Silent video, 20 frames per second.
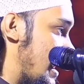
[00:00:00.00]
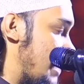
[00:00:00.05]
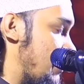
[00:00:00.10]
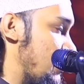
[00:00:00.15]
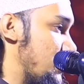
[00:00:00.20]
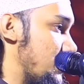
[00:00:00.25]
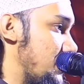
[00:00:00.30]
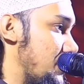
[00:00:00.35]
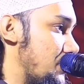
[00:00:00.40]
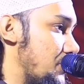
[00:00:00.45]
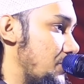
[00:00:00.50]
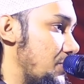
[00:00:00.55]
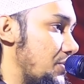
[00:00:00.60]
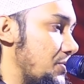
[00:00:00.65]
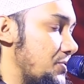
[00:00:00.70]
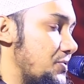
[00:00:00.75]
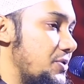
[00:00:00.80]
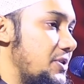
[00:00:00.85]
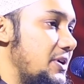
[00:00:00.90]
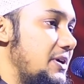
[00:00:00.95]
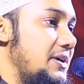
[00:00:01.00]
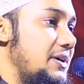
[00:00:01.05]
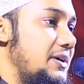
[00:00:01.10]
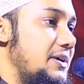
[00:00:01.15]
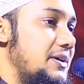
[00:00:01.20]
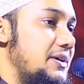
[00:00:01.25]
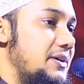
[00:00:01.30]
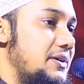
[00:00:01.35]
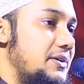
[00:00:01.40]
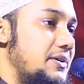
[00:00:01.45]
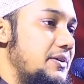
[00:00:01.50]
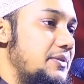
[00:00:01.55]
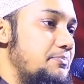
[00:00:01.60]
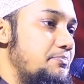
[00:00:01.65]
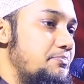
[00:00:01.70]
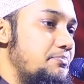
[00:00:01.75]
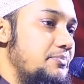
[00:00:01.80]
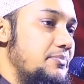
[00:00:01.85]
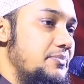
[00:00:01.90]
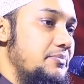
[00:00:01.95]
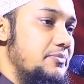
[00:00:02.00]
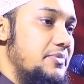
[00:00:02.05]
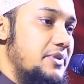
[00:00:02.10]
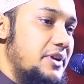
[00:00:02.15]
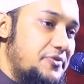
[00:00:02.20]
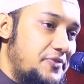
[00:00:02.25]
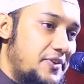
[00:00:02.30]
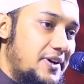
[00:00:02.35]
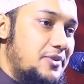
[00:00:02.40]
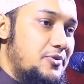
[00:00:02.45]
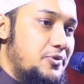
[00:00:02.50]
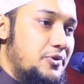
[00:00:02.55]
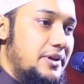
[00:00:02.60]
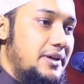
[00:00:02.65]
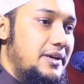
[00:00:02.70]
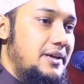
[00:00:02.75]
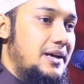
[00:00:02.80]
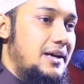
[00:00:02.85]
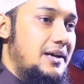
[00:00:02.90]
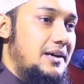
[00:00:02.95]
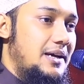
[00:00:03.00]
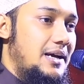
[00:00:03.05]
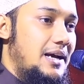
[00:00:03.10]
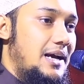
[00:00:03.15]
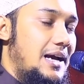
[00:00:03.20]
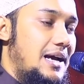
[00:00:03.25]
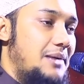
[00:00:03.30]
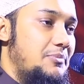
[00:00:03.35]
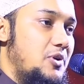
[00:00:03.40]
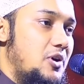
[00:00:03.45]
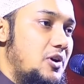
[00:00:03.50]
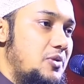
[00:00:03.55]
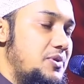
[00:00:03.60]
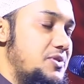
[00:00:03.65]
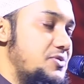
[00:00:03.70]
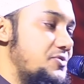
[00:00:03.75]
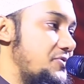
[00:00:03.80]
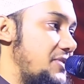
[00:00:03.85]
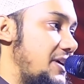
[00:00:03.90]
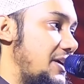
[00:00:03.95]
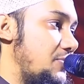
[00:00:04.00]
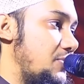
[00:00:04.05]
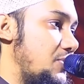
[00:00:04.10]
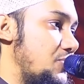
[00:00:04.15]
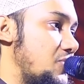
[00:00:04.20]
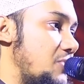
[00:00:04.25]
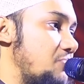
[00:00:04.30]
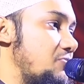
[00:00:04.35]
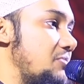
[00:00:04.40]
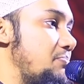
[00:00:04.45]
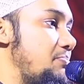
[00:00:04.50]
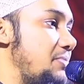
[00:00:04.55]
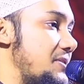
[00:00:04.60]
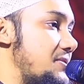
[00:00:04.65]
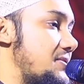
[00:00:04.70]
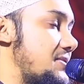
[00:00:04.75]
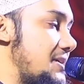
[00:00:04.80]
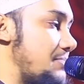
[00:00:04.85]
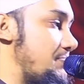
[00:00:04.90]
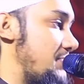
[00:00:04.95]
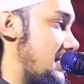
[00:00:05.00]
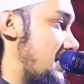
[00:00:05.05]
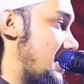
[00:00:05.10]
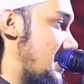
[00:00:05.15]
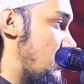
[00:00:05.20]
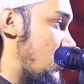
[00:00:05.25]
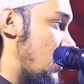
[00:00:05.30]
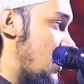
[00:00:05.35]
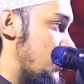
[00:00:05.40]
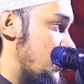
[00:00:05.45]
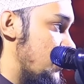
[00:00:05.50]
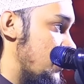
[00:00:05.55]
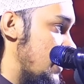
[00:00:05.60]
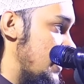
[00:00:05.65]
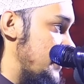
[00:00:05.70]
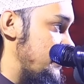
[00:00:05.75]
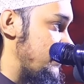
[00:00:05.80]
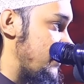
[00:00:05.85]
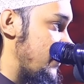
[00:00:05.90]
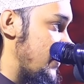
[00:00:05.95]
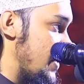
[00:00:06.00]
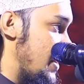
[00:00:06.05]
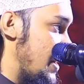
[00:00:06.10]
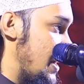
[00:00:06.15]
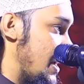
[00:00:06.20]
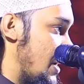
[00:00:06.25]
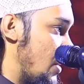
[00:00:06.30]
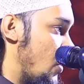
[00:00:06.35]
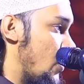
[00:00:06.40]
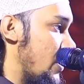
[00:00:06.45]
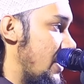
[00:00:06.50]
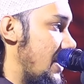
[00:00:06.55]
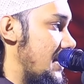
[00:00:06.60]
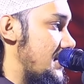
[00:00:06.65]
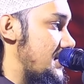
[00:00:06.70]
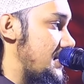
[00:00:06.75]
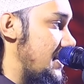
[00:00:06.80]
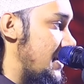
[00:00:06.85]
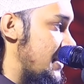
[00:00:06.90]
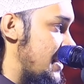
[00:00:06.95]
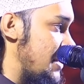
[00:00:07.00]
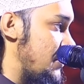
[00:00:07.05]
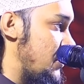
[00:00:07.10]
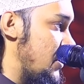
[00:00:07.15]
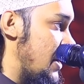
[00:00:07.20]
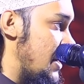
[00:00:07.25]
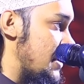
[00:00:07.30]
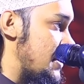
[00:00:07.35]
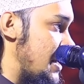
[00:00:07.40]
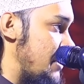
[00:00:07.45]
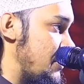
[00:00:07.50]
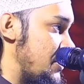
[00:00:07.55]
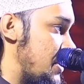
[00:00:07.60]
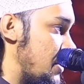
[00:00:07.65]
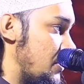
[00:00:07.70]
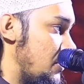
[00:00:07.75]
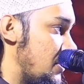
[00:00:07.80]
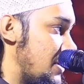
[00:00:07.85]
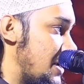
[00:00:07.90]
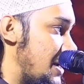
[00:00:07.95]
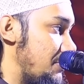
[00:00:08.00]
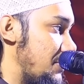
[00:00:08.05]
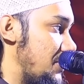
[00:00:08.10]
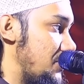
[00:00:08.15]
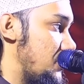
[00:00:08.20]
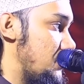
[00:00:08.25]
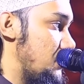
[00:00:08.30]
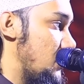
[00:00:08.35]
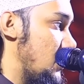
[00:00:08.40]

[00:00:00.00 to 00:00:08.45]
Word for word: আমি যদি কোনো কিছুকে রেফার করি আমি অলওয়েজ ট্রাই করি সবচেয়ে বেস্ট আপনাদেরকে বলার জন্য অনেক সিরাতের বই আছে আমি সেগুলোর নাম কিন্তু